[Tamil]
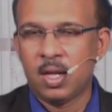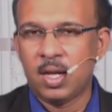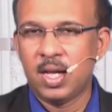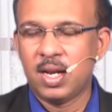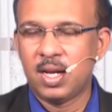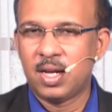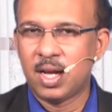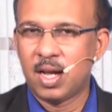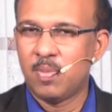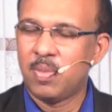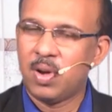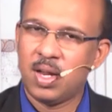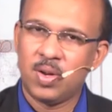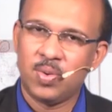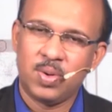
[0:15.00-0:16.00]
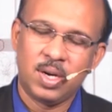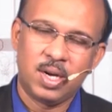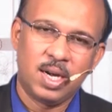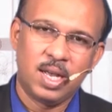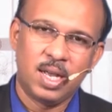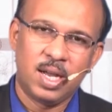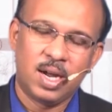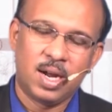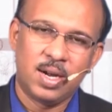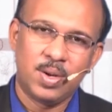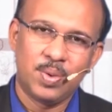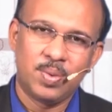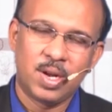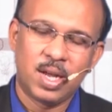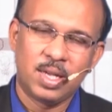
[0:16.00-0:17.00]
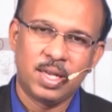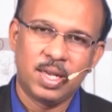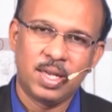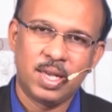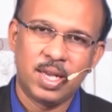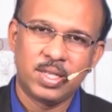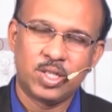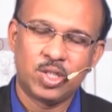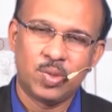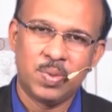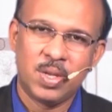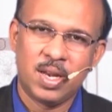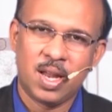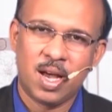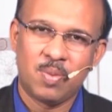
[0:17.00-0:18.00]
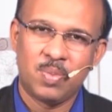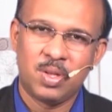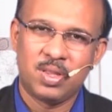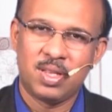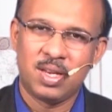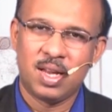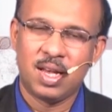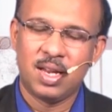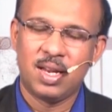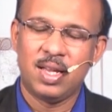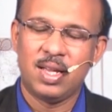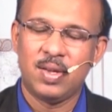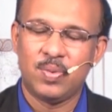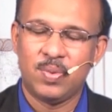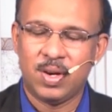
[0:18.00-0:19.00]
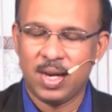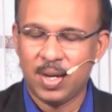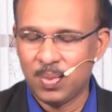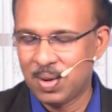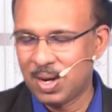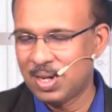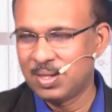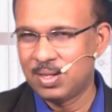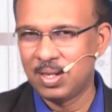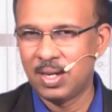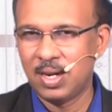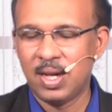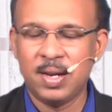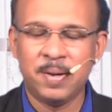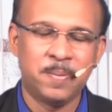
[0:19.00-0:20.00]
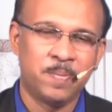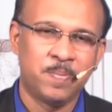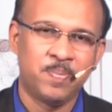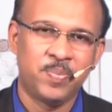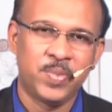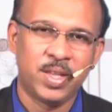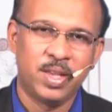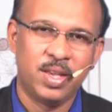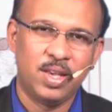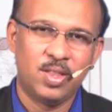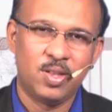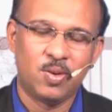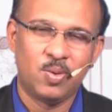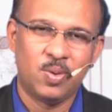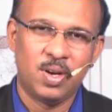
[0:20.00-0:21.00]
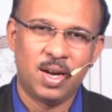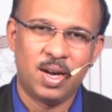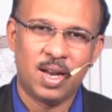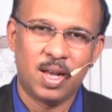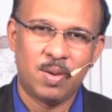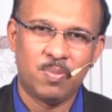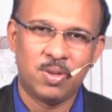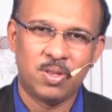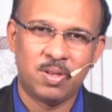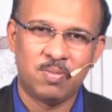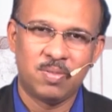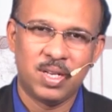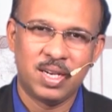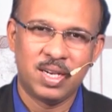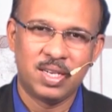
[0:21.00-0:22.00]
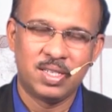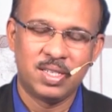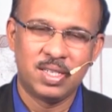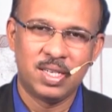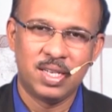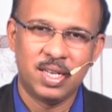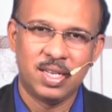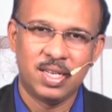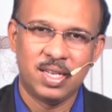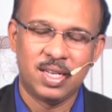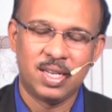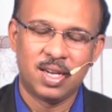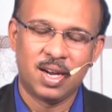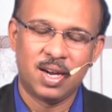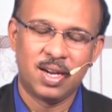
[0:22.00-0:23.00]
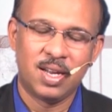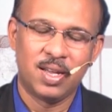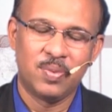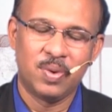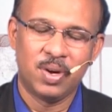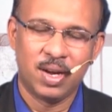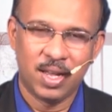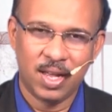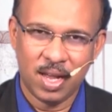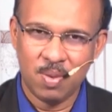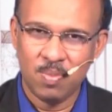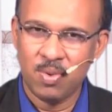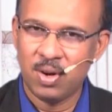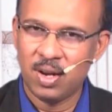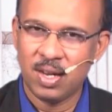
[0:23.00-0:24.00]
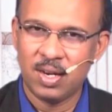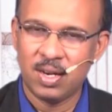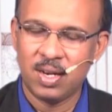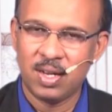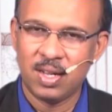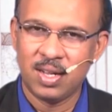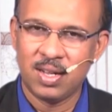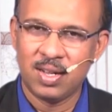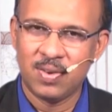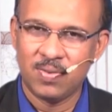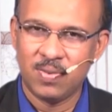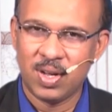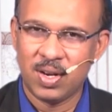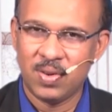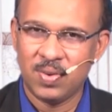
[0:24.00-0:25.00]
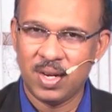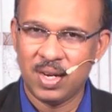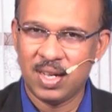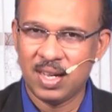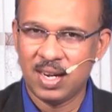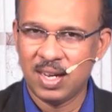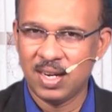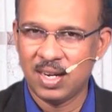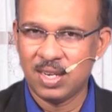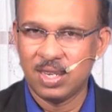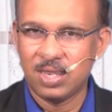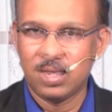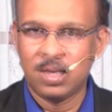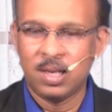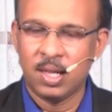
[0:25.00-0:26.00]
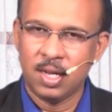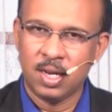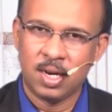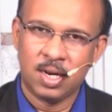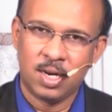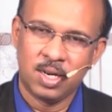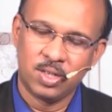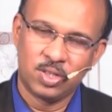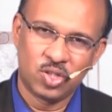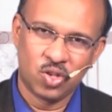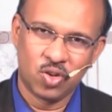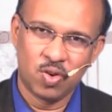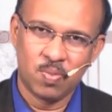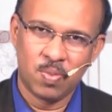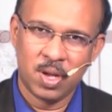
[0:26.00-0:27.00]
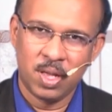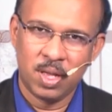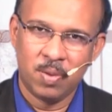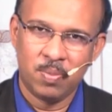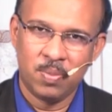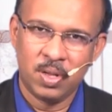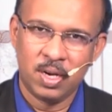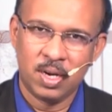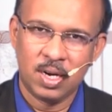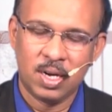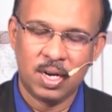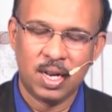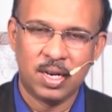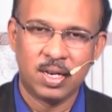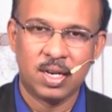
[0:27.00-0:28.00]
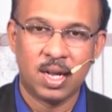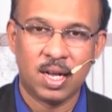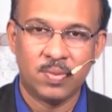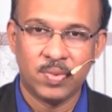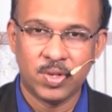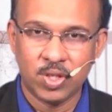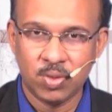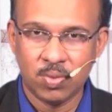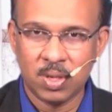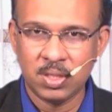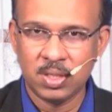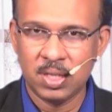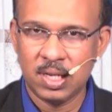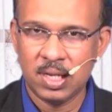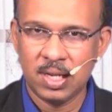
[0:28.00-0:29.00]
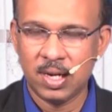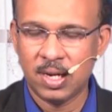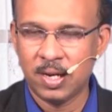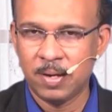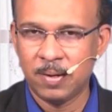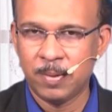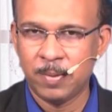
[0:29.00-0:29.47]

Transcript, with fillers: எனக்கு அன்பானவர்களே ஆண்டவராகிய இயேசுவின் நாமத்தினாலே உங்களை வாழ்த்துகிறேன் இதோ உங்கள் அற்புதம் நிகழ்ச்சியை காண உங்களை அன்புடன் வரவேற்கிறேன் நீங்கள் சுகமாயிருப்பீர்கள் என்று நான் விசுவாசிக்கிறேன்